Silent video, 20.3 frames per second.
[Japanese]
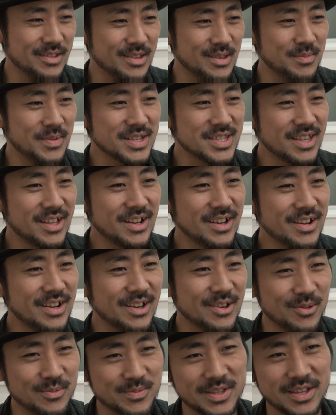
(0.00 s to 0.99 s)
今更
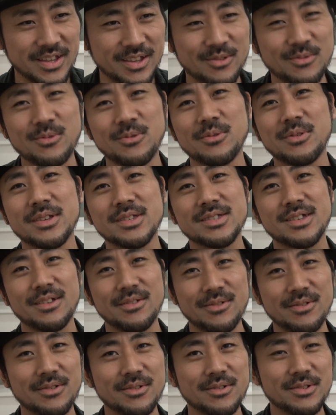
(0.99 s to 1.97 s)
かよみたいなところですけ
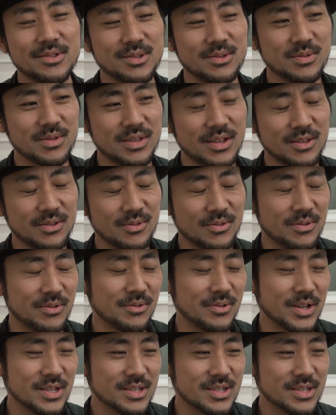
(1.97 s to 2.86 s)
どそういったところ